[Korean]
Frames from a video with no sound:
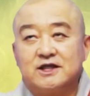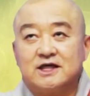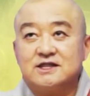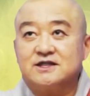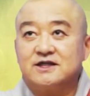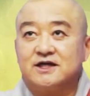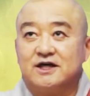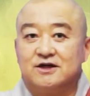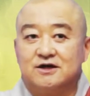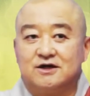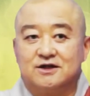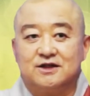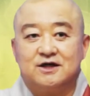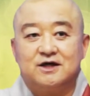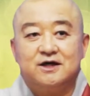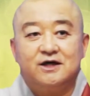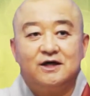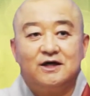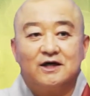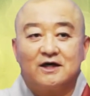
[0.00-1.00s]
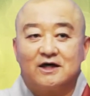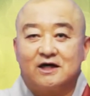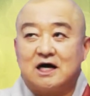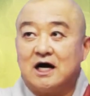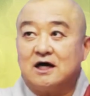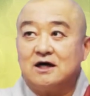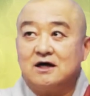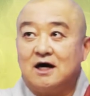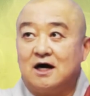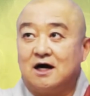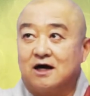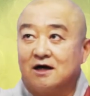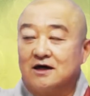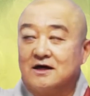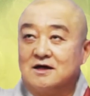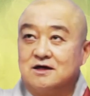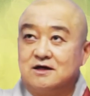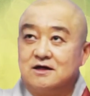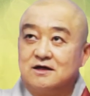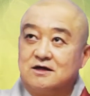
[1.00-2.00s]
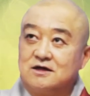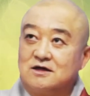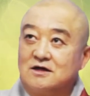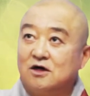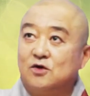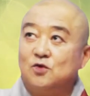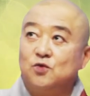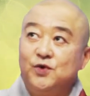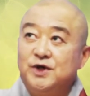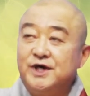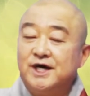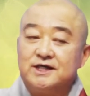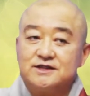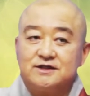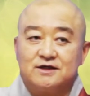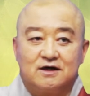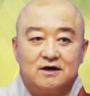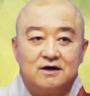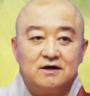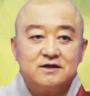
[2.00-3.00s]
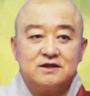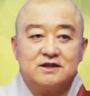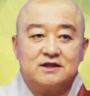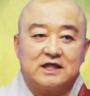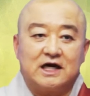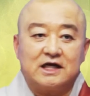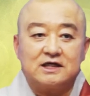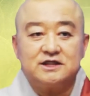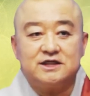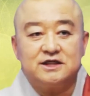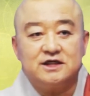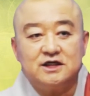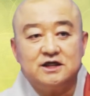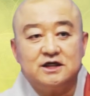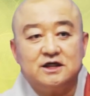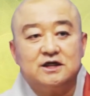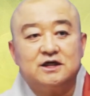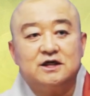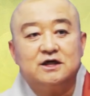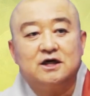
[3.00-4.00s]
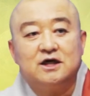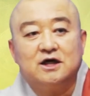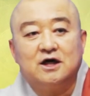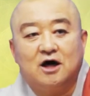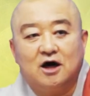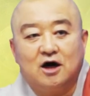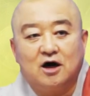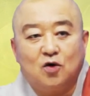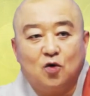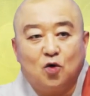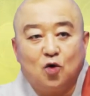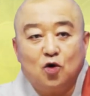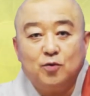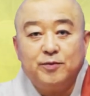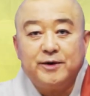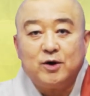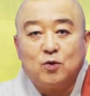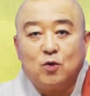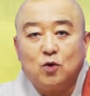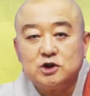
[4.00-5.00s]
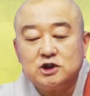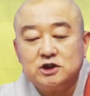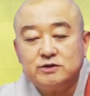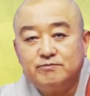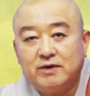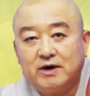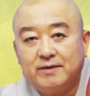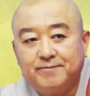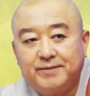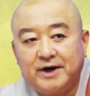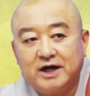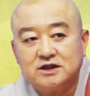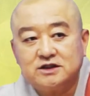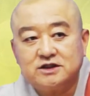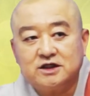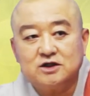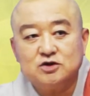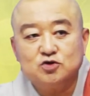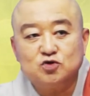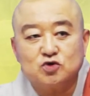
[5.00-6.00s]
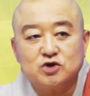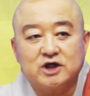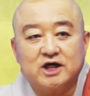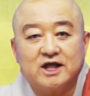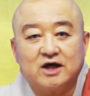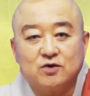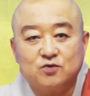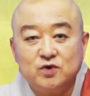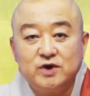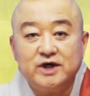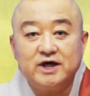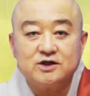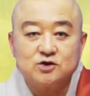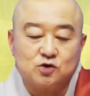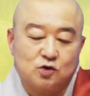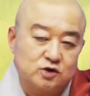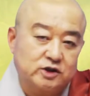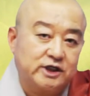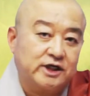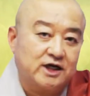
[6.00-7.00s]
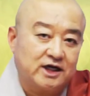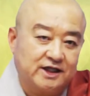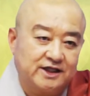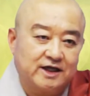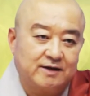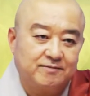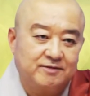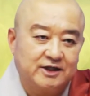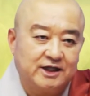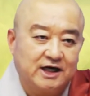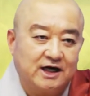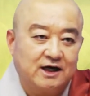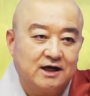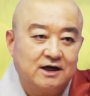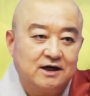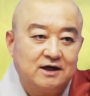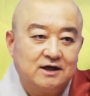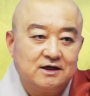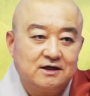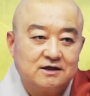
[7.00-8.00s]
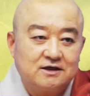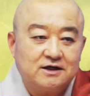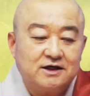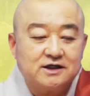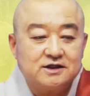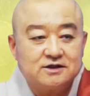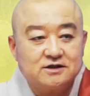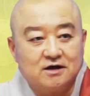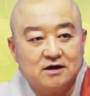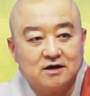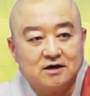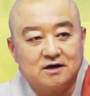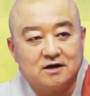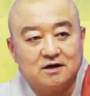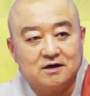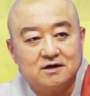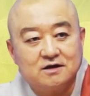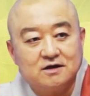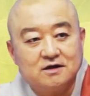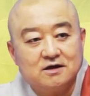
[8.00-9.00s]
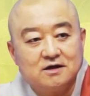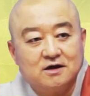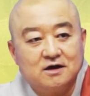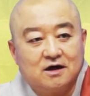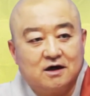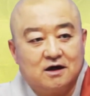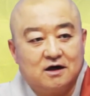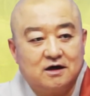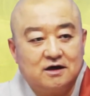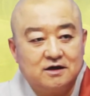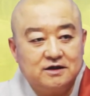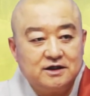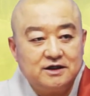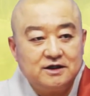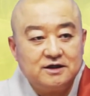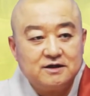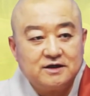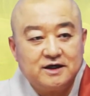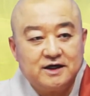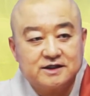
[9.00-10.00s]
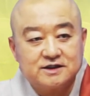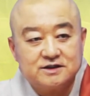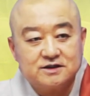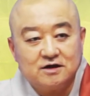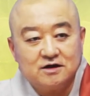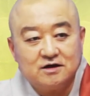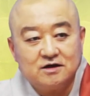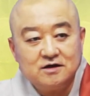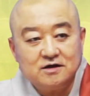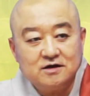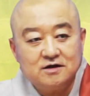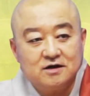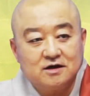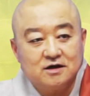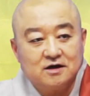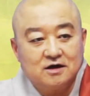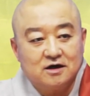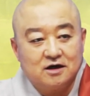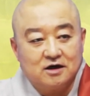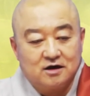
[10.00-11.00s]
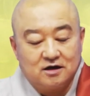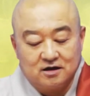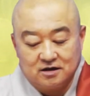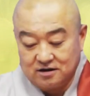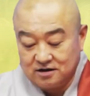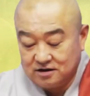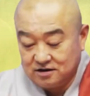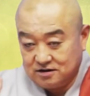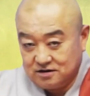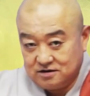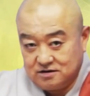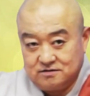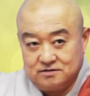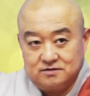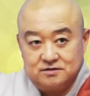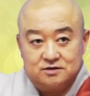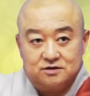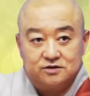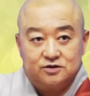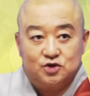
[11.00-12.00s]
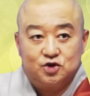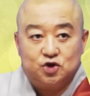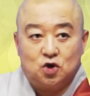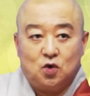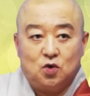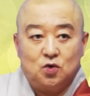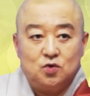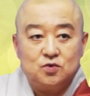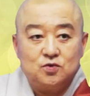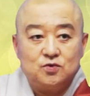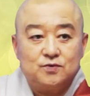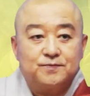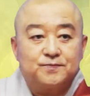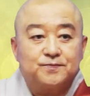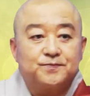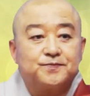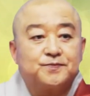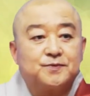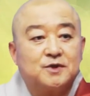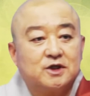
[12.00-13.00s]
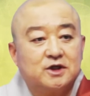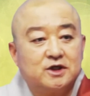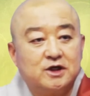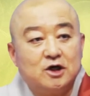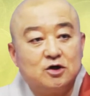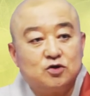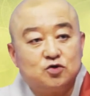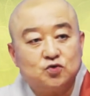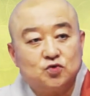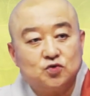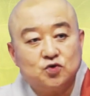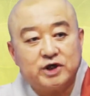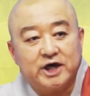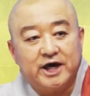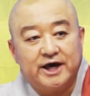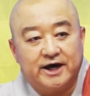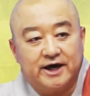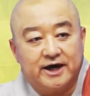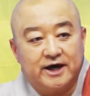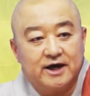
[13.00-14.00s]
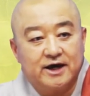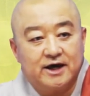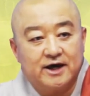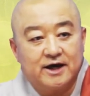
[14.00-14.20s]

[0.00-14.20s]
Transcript: 15개는 각각 그 위에서 다시 550만 어, 8천 유자나 위에 존재를 한답니다. 그래서 어, 이렇게 해서 어, 총 12개